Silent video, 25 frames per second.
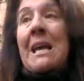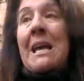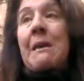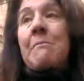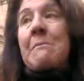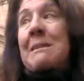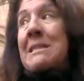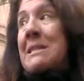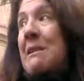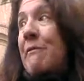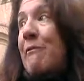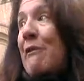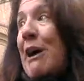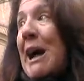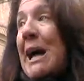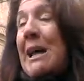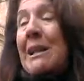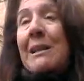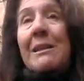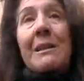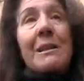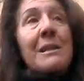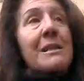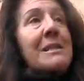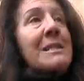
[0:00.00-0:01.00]
sei mesi fa
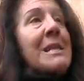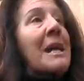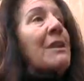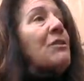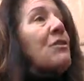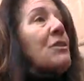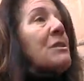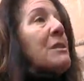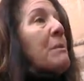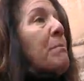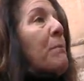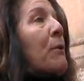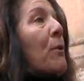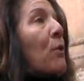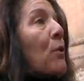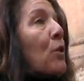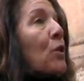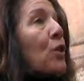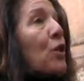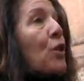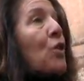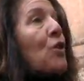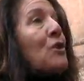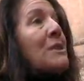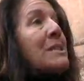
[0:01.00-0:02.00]
il Santo
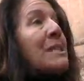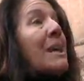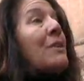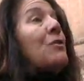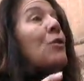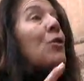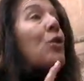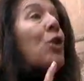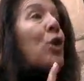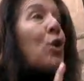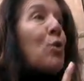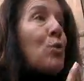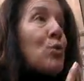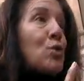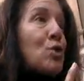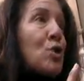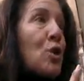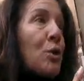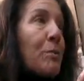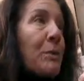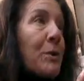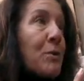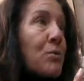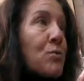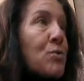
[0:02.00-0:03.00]
Sepolcro è stato
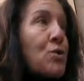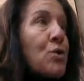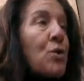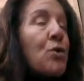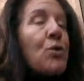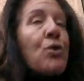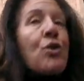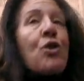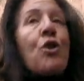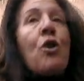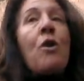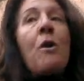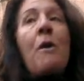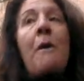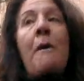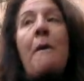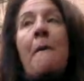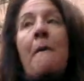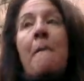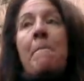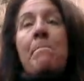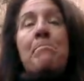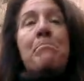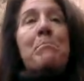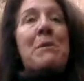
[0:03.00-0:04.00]
chiuso per un giorno
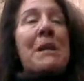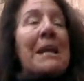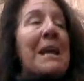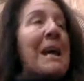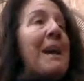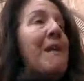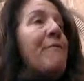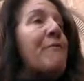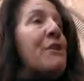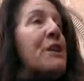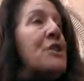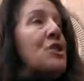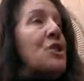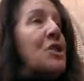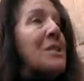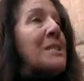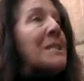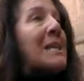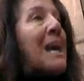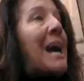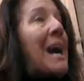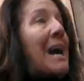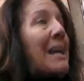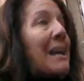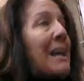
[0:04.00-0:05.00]
perché i
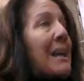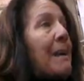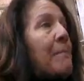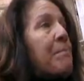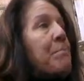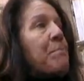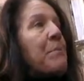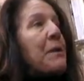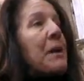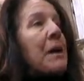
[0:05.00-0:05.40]
francescani